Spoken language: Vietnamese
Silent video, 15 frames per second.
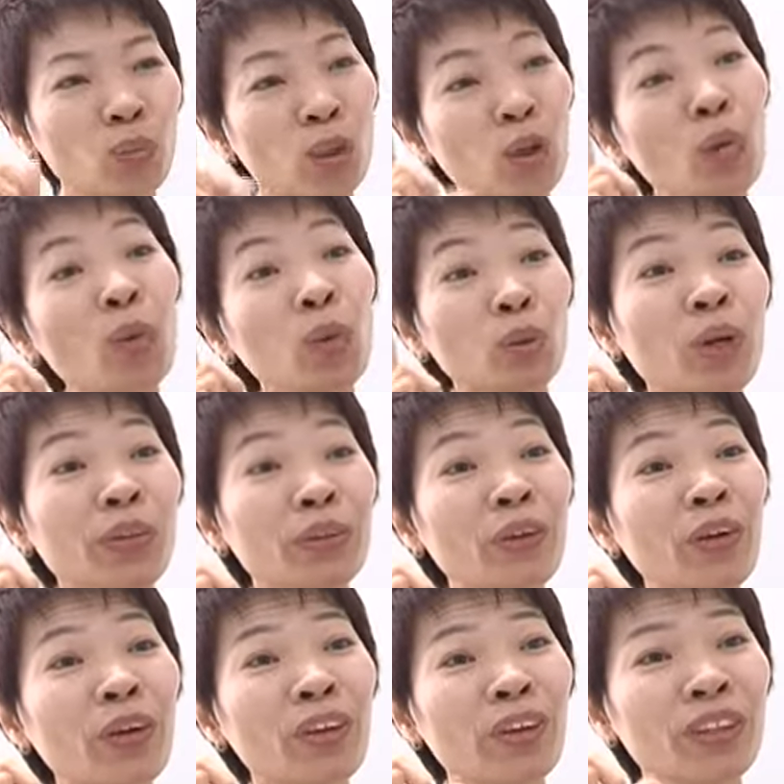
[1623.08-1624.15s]
mới có một tuần
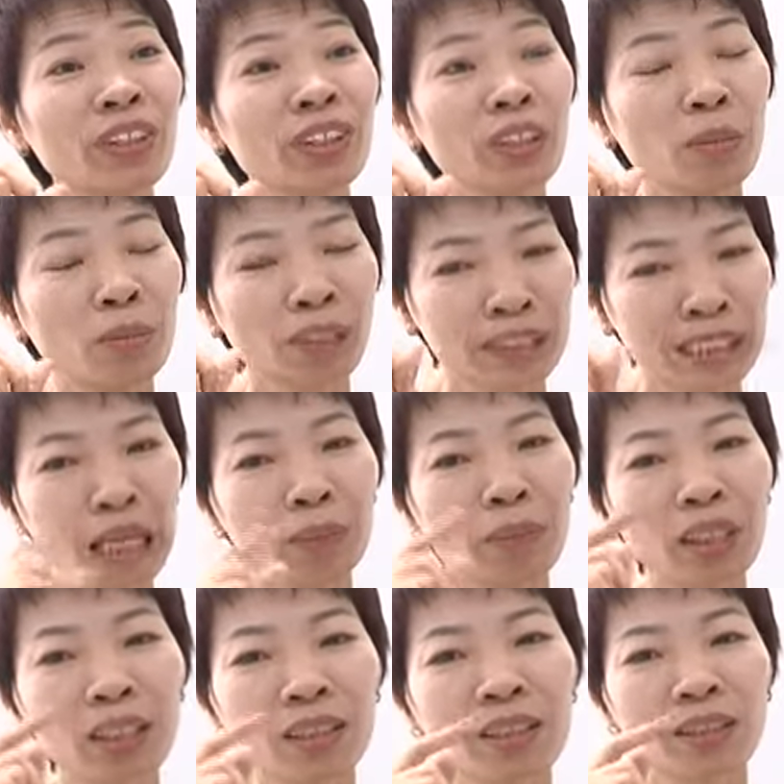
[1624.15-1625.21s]
thôi, nhưng mà trang
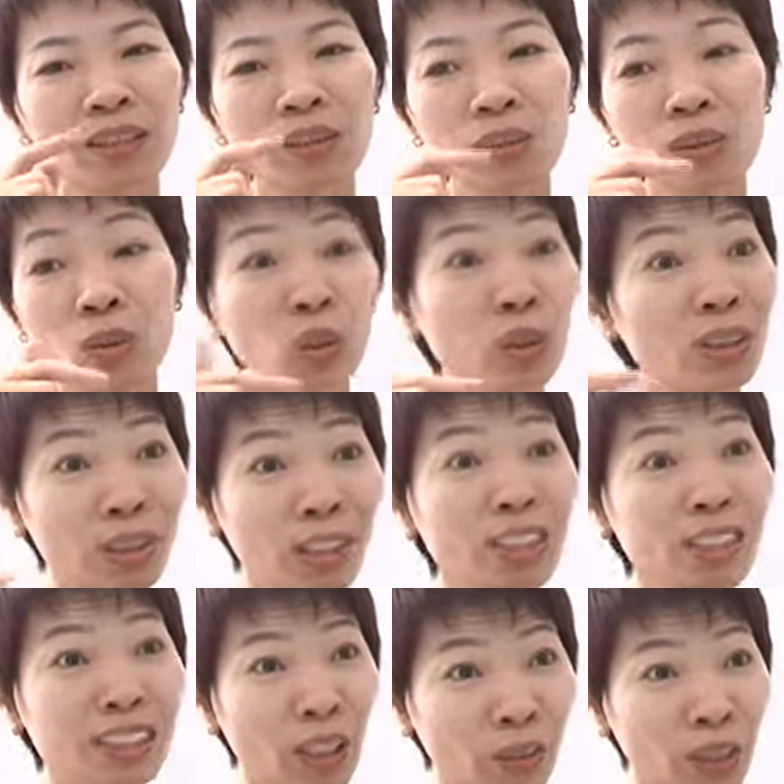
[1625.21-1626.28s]
bị được, tôi tự
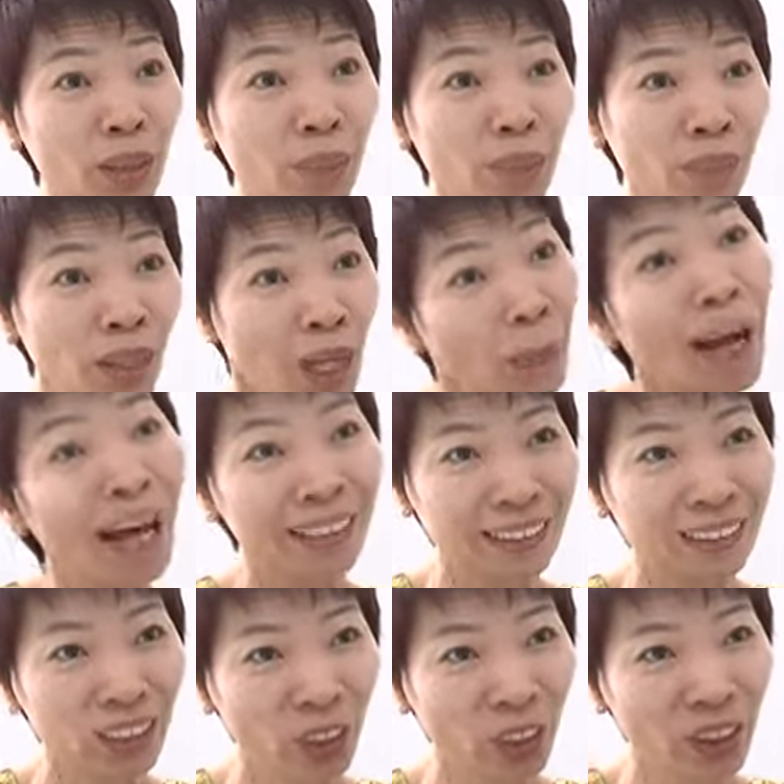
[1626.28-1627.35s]
tin giao tiếp cơ bản
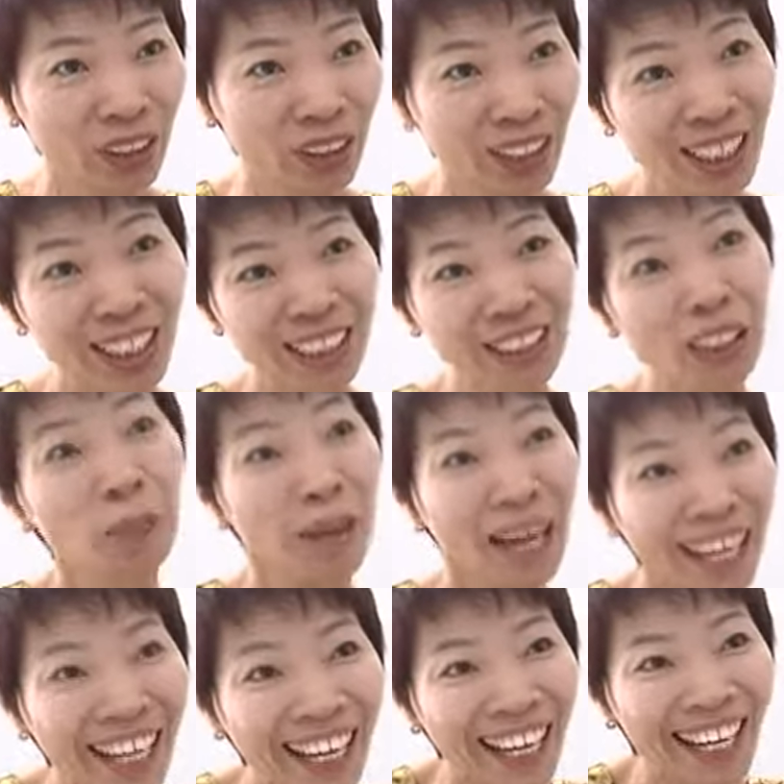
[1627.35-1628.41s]
được rồi, nhất là ở sân
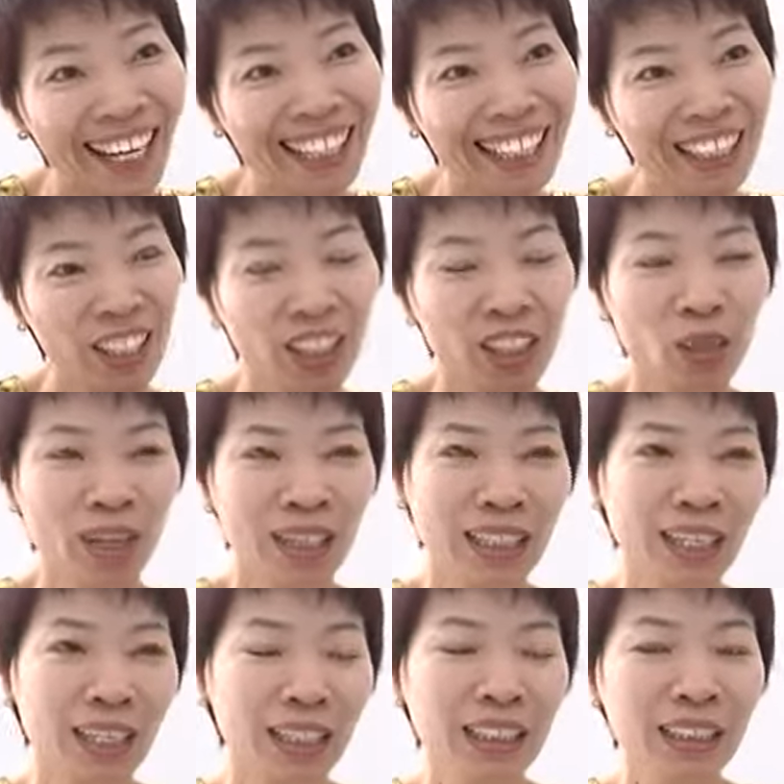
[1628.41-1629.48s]
bay, hoặc
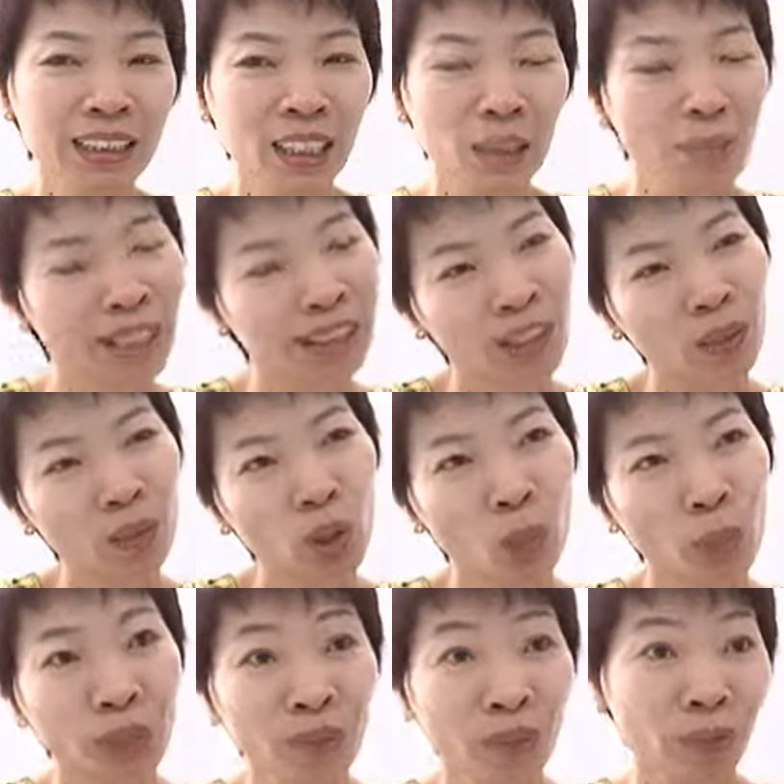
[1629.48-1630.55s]
là khi sân bay xong rồi
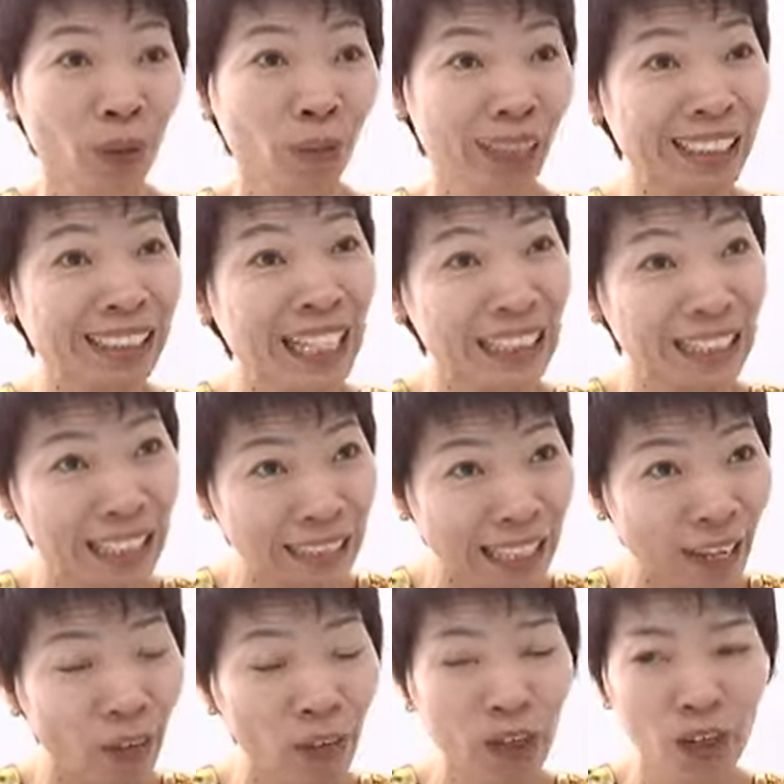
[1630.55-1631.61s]
mình về phòng khách sạn ra
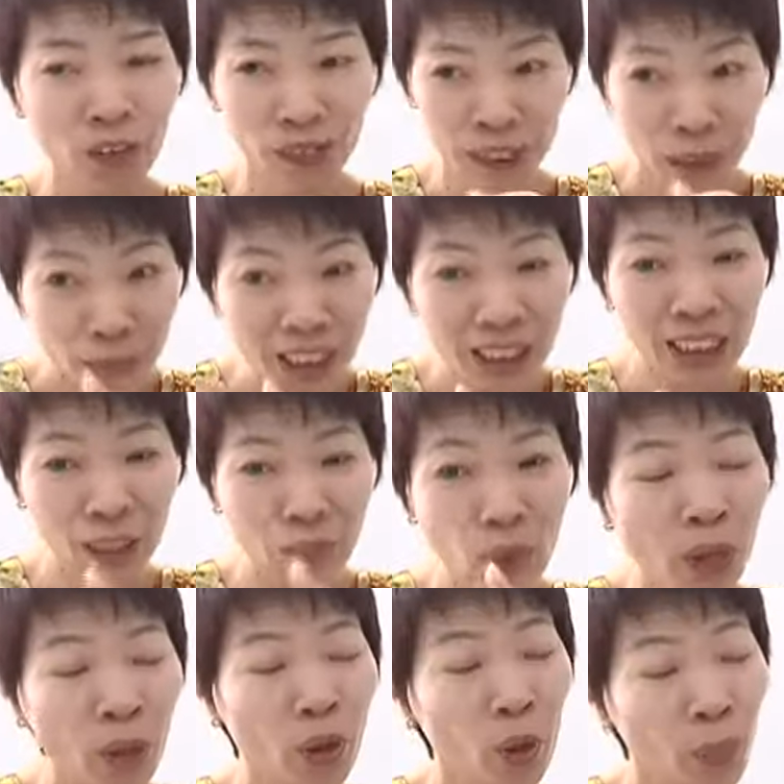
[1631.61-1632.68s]
sao. Và thậm chí đến buổi
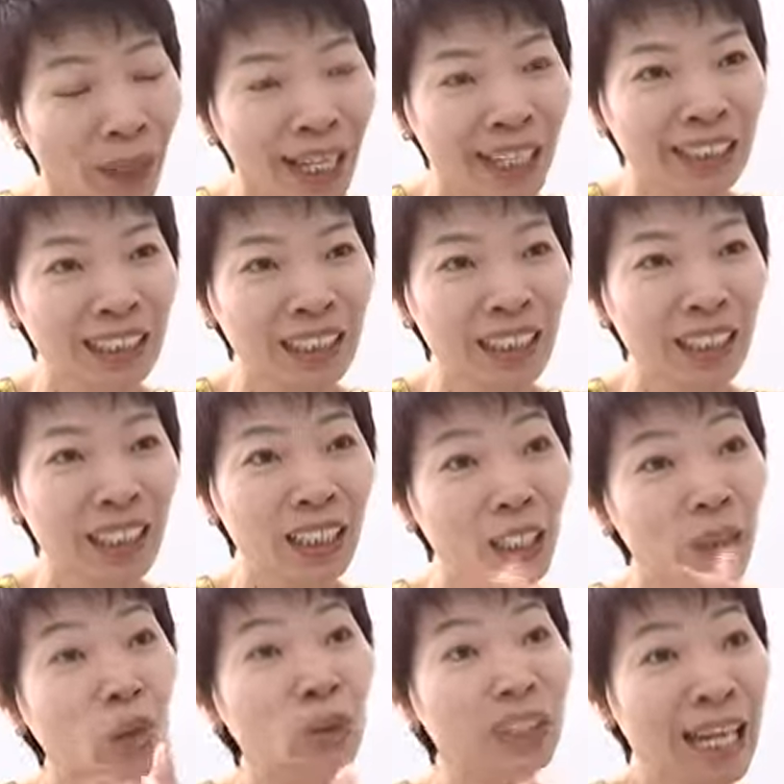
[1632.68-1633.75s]
học hôm nay thì
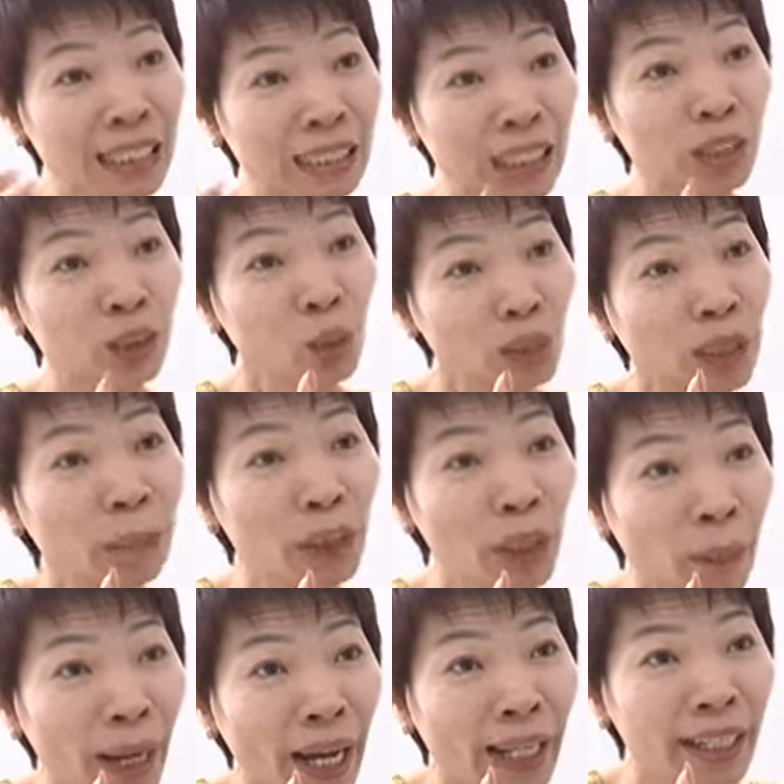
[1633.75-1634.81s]
khi tôi ra các trung tâm
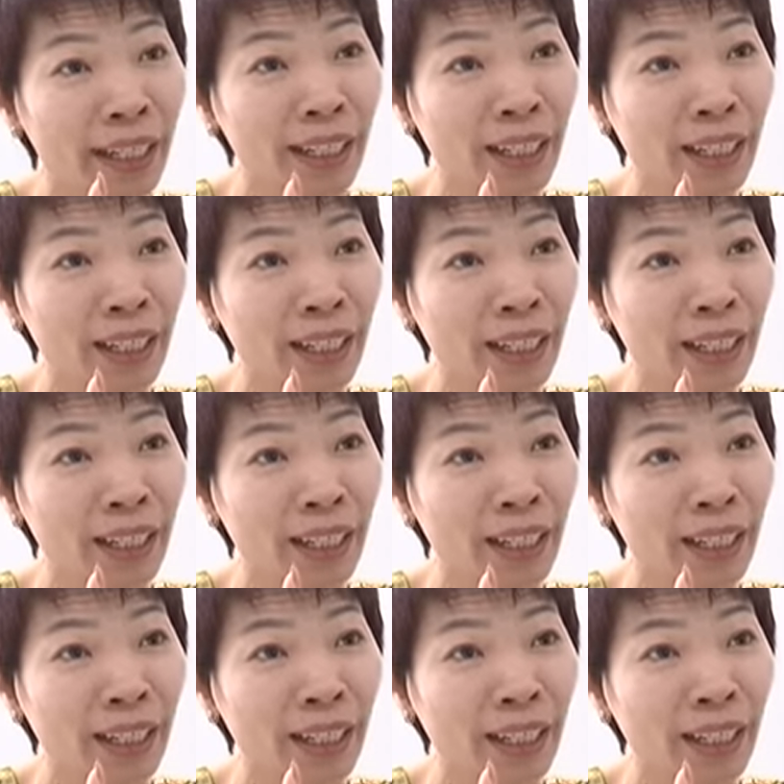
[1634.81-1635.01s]
thương mại